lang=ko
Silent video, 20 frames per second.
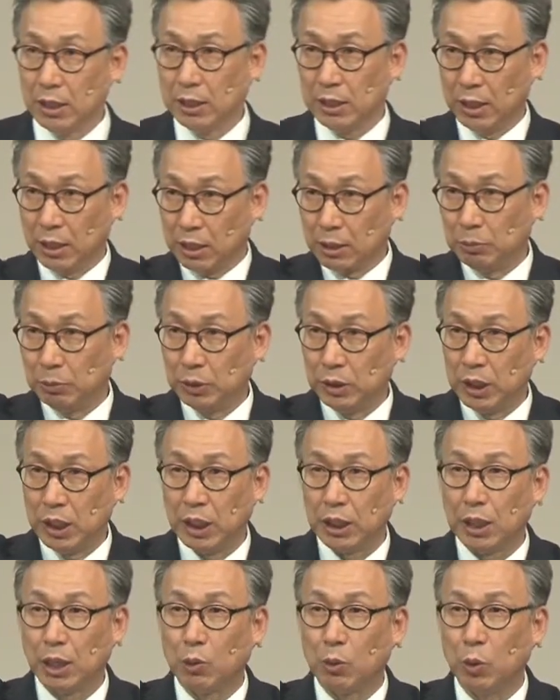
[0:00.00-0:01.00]
여러분들이
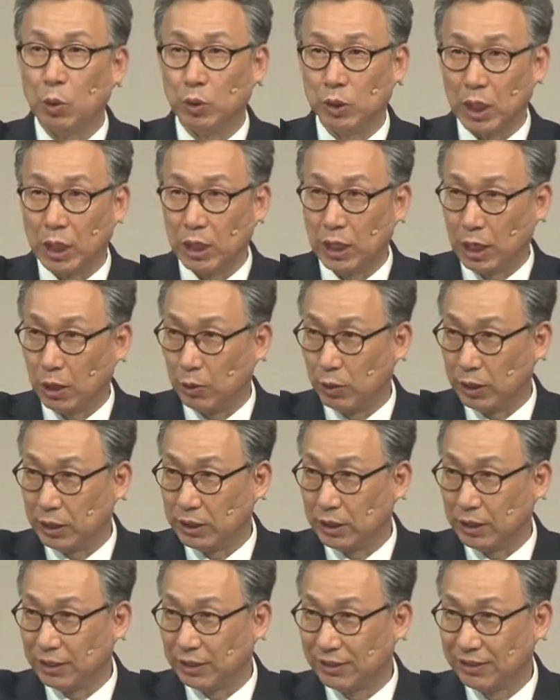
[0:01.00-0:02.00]
이렇게 고생을 하고
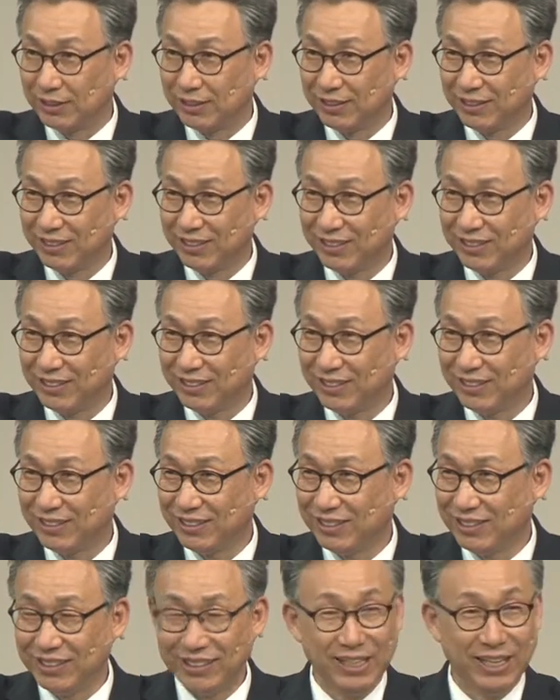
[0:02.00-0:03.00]
계시는
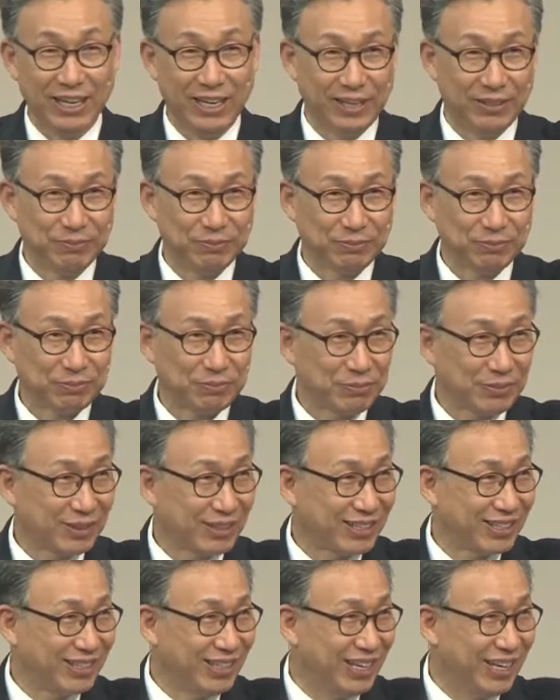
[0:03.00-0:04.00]
거예
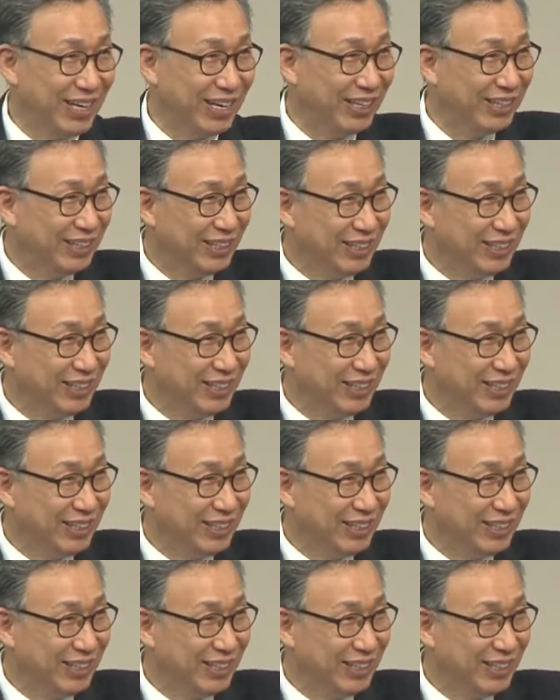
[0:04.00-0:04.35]
예.